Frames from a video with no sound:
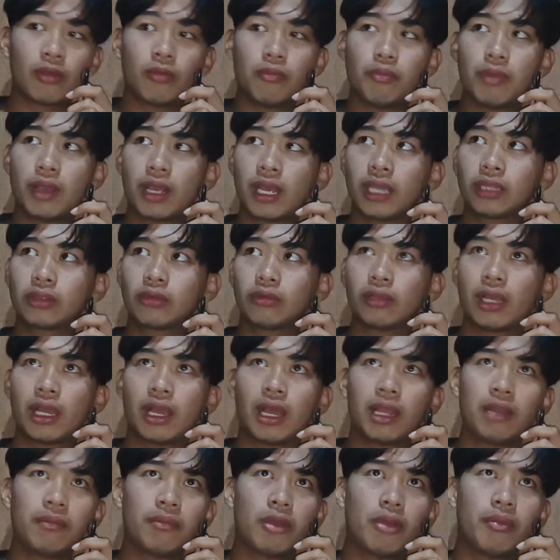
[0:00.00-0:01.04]
kumbaga ito
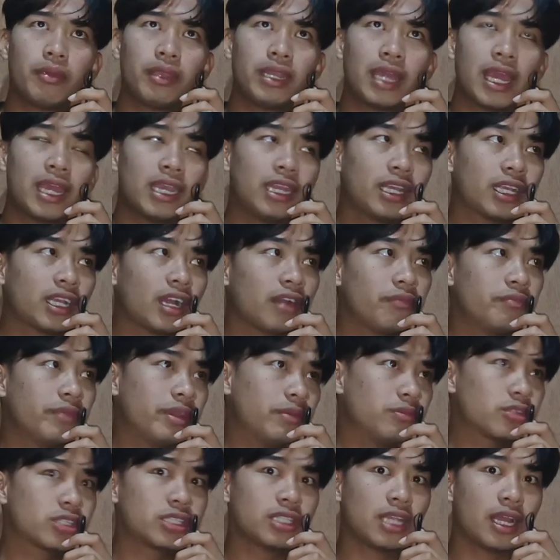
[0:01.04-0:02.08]
nga halimbawa inahiling kang
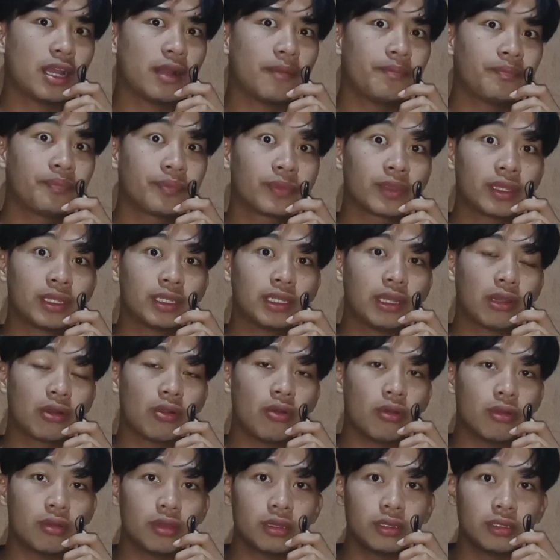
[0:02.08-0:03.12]
memes na
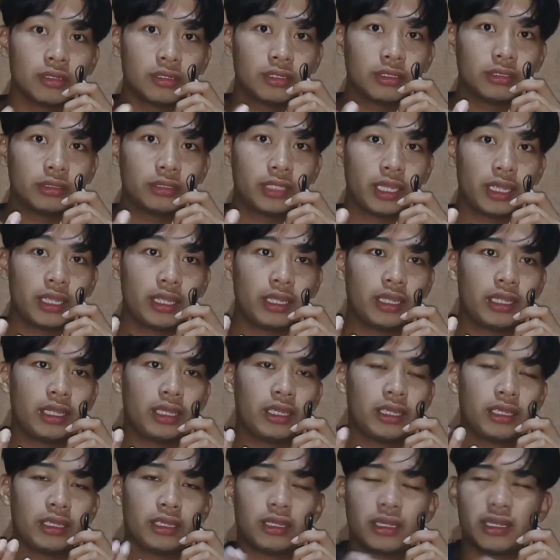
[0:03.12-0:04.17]
Pero
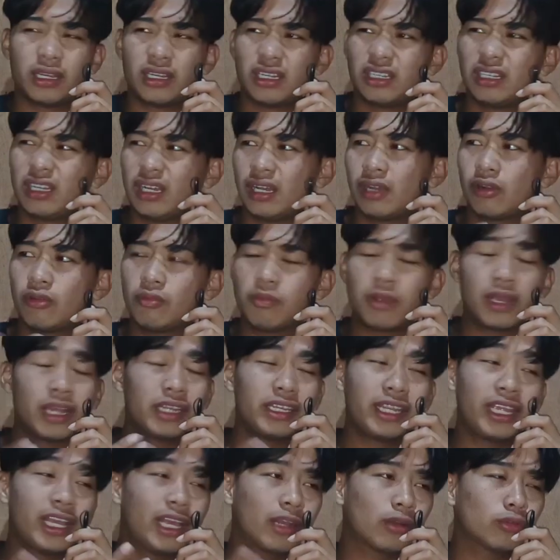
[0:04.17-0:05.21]
de uh, kumbaga
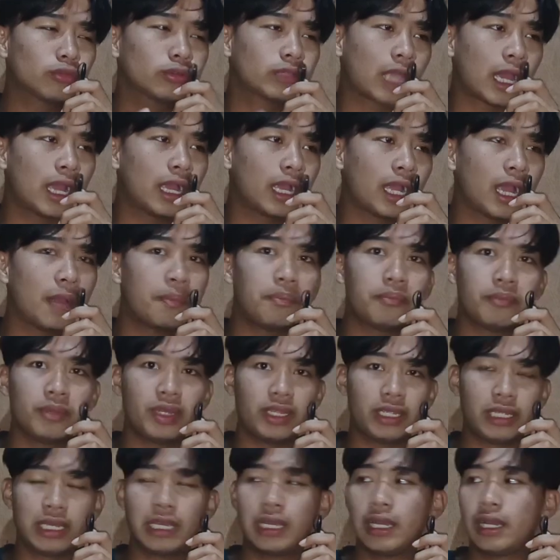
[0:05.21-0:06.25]
de garo tanggap
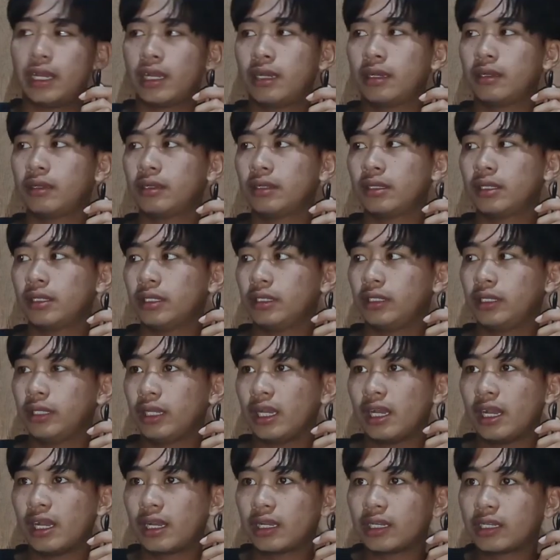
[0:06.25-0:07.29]
ni nga ni
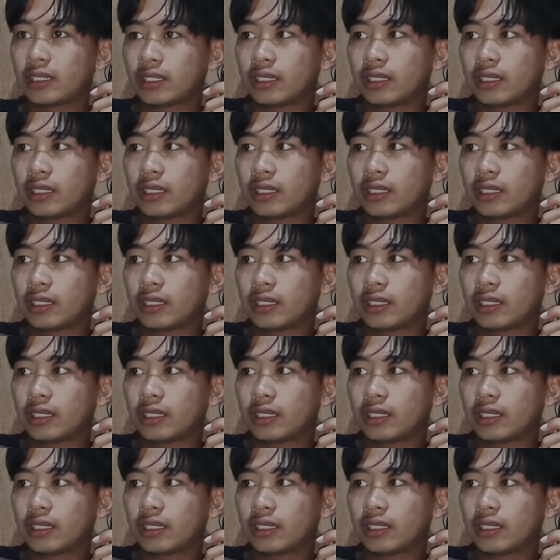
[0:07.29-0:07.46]
nga